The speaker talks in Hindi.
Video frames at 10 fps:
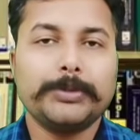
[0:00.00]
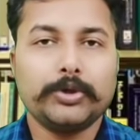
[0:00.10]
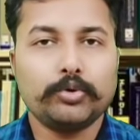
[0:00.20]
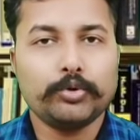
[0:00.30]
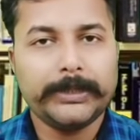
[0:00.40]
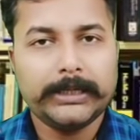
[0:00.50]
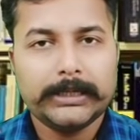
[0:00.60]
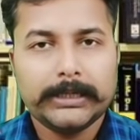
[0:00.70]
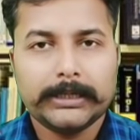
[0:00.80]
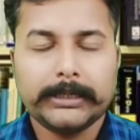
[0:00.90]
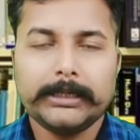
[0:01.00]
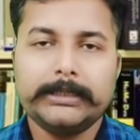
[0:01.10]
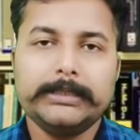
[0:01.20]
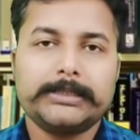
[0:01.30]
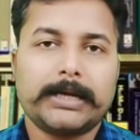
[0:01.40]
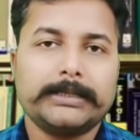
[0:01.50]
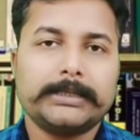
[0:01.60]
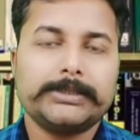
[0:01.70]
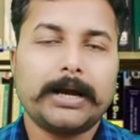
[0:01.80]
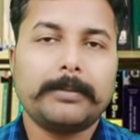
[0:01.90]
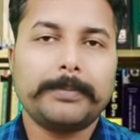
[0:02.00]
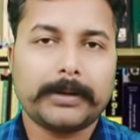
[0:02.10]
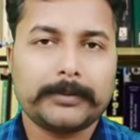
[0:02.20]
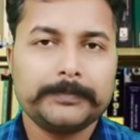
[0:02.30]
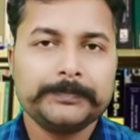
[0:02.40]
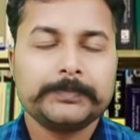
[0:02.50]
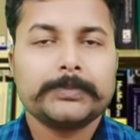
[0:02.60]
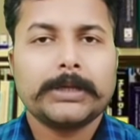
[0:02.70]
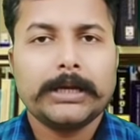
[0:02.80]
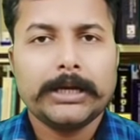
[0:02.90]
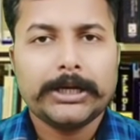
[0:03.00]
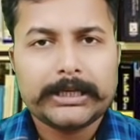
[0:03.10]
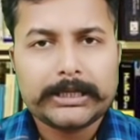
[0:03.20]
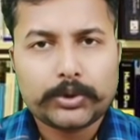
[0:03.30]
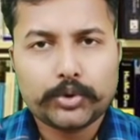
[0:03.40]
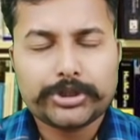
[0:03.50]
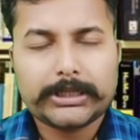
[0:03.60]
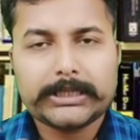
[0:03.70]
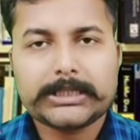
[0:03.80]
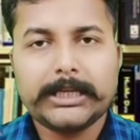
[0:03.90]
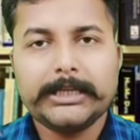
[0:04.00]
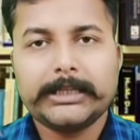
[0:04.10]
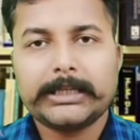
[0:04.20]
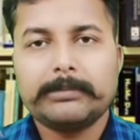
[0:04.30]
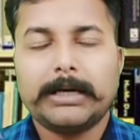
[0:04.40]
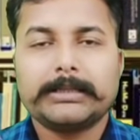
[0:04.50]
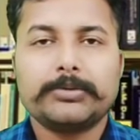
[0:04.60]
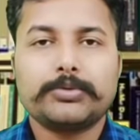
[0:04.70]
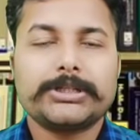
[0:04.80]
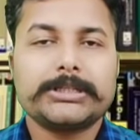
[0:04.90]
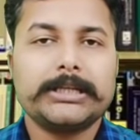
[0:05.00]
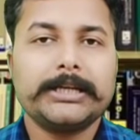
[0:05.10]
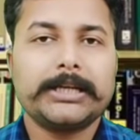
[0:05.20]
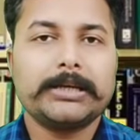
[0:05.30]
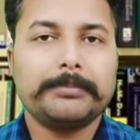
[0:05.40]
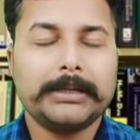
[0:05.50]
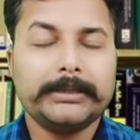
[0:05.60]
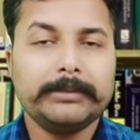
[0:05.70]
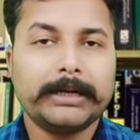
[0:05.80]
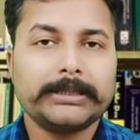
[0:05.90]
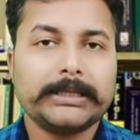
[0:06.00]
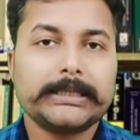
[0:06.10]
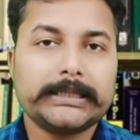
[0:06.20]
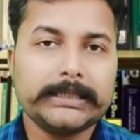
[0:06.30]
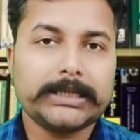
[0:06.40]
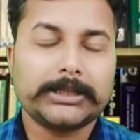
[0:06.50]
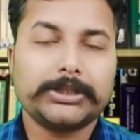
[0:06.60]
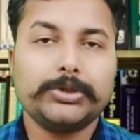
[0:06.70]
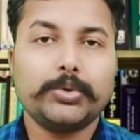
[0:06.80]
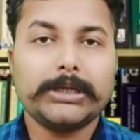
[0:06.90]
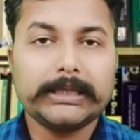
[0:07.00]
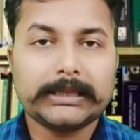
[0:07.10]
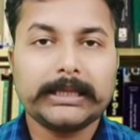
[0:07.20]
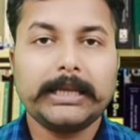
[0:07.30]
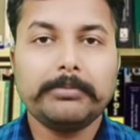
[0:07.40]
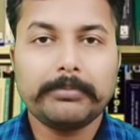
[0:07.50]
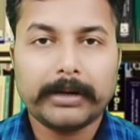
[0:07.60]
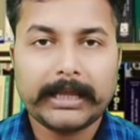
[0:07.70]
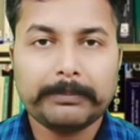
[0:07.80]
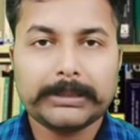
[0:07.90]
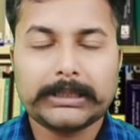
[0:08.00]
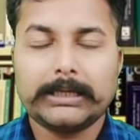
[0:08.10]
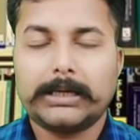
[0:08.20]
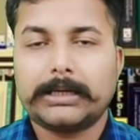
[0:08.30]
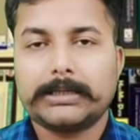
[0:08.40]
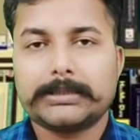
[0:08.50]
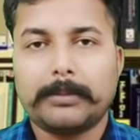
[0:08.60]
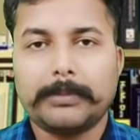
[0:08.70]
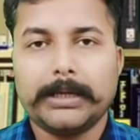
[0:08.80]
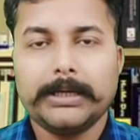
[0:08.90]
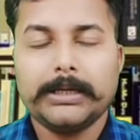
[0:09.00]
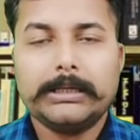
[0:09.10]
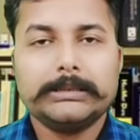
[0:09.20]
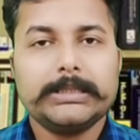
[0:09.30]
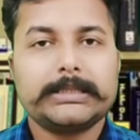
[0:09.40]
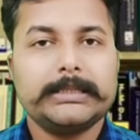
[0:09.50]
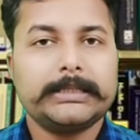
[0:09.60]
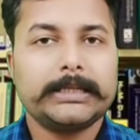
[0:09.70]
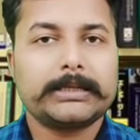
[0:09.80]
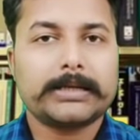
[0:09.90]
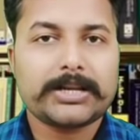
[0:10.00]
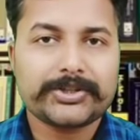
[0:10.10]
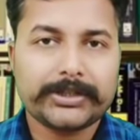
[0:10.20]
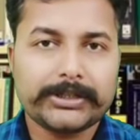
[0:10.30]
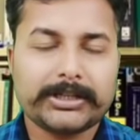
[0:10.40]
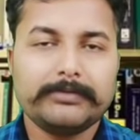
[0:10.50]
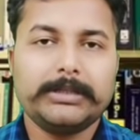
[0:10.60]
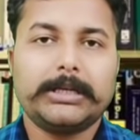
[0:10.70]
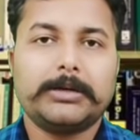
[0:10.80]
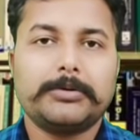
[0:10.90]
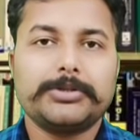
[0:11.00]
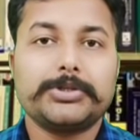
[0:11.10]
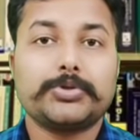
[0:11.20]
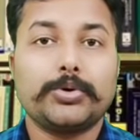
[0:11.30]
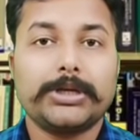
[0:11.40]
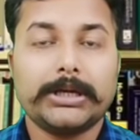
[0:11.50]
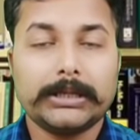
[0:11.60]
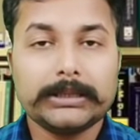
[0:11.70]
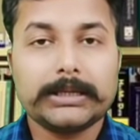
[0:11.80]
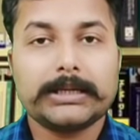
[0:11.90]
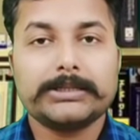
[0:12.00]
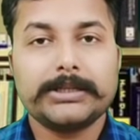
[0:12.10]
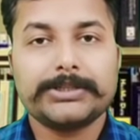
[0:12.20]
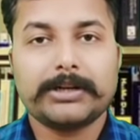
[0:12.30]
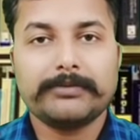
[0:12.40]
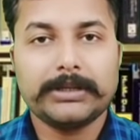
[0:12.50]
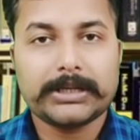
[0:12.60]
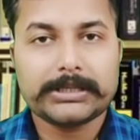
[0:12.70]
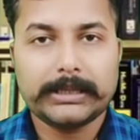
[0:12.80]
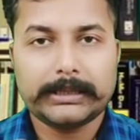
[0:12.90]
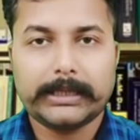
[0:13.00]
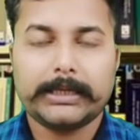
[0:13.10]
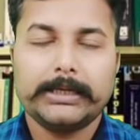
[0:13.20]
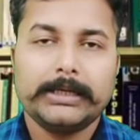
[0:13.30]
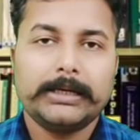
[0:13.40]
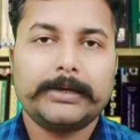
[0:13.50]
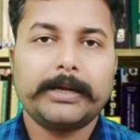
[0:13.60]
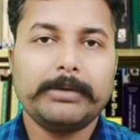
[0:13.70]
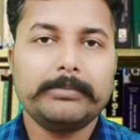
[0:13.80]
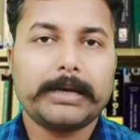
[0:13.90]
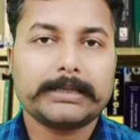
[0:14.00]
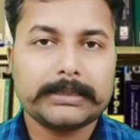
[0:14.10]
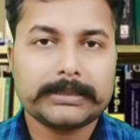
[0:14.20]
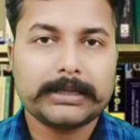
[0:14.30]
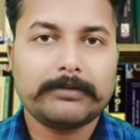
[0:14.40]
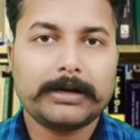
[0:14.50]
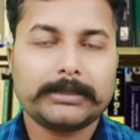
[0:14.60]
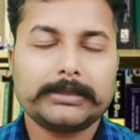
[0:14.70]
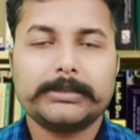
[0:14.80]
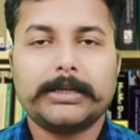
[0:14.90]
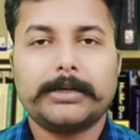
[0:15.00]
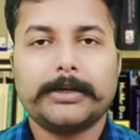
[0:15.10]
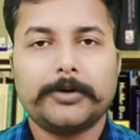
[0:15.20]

बिल्कुल भी नहीं चाहिए जहाँ पर कुछ इस तरीके की बातें कुछ इस तरीके की भद्दी बातें की जाती हों इतने बड़े पत्तलकार के सामने जिसकी कि एक राष्ट्रीय छवि है और जिसको कि अंतर्राष्ट्रीय छवि के चलते रेमन मैक्सेस से अवार्ड तक दिया गया